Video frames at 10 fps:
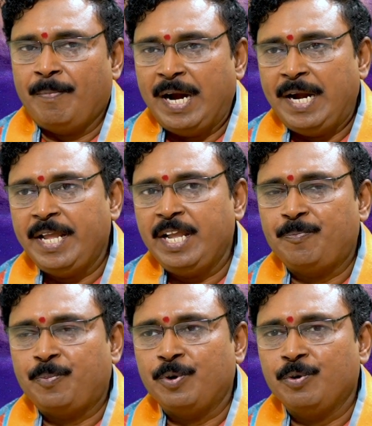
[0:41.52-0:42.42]
మళ్ళీ
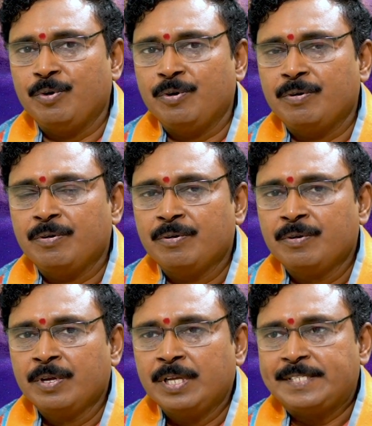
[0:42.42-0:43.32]
ఇప్పుడు
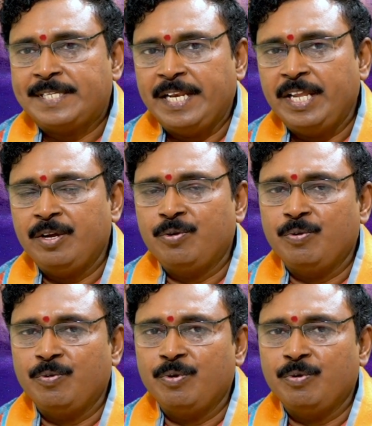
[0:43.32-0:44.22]
శని
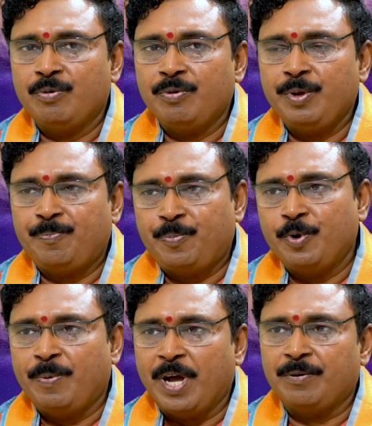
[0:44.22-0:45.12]
గురువులు
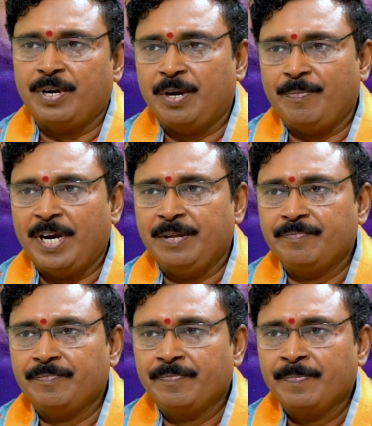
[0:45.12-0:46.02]
ఇప్పుడు బాగున్నారు మళ్ళీ
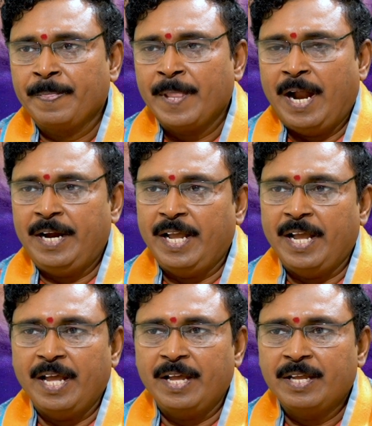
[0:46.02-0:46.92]
అంటే
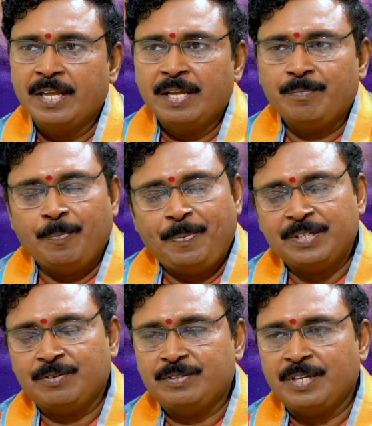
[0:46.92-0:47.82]
ముప్పై
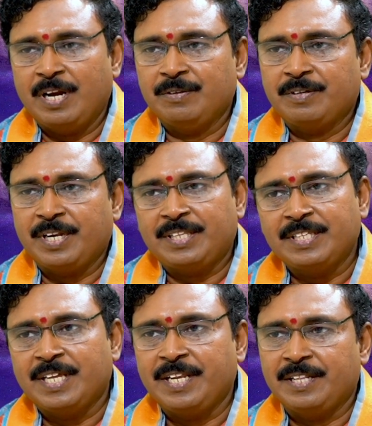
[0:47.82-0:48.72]
సంవత్సరాలు క్రితం
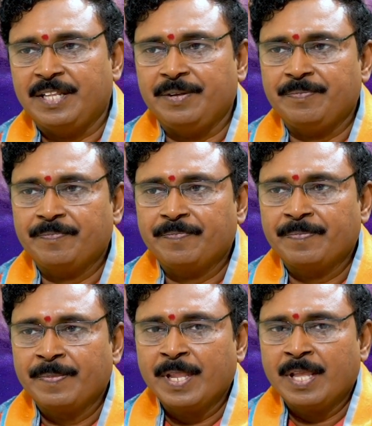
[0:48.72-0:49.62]
జరిగింది అది
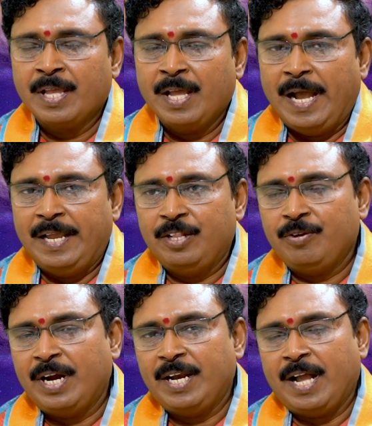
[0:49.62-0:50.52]

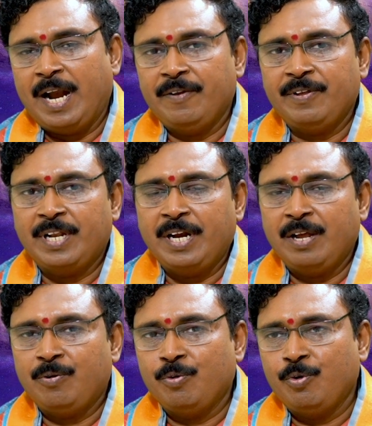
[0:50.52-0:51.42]
ఎందుకంటే కారణం ఏంటంటే
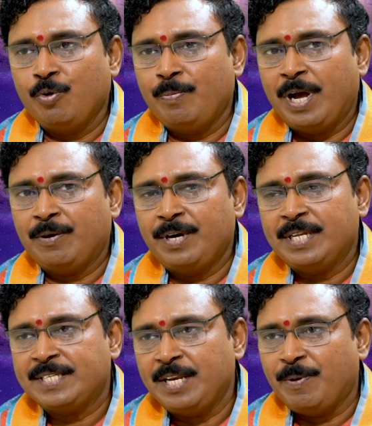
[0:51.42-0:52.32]
గురువు బాగుంటే
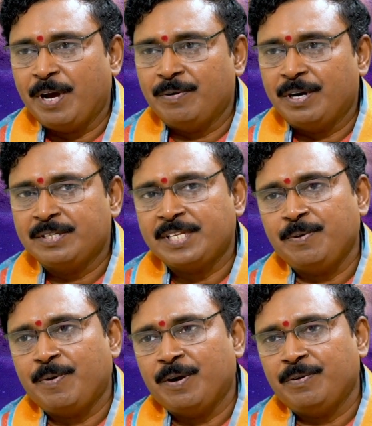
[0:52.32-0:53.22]
శని బాగుంటాడు శని
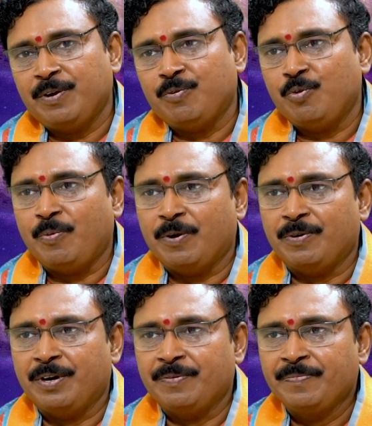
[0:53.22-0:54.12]
బాగుంటే గురువు
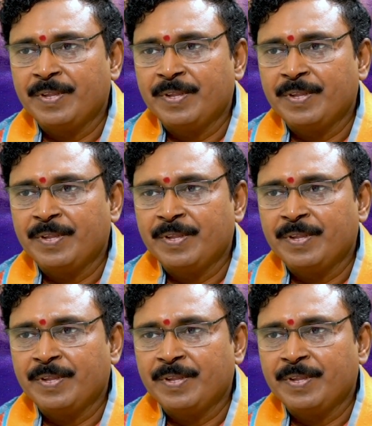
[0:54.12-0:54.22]
బాగుంటాడు